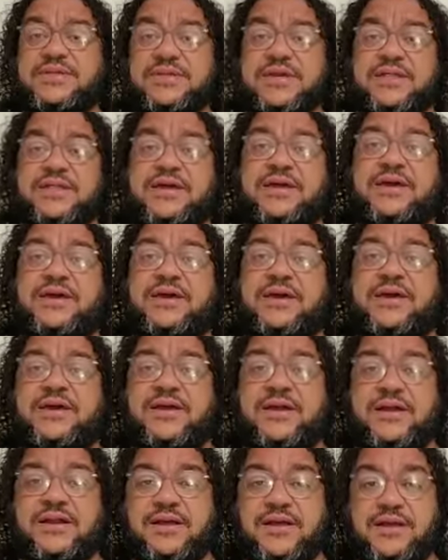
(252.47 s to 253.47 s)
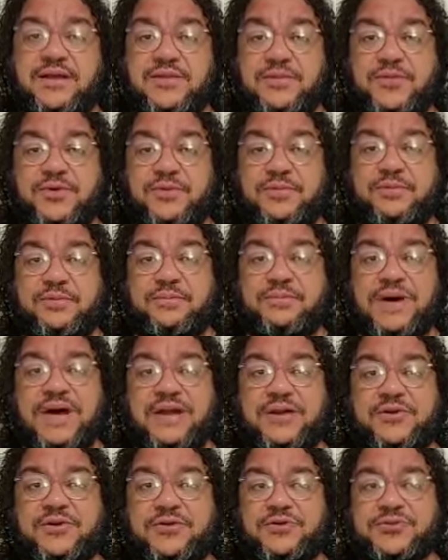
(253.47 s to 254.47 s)
día del querido
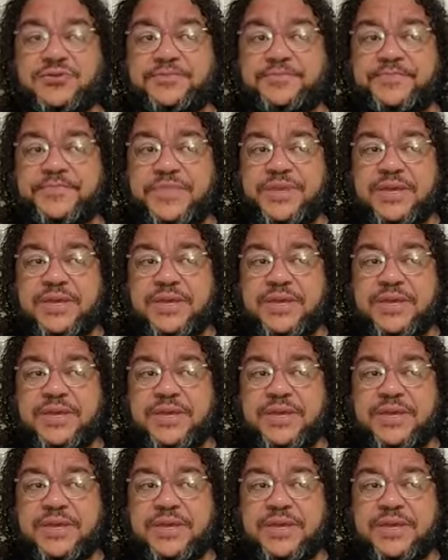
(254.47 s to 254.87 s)
Marcos,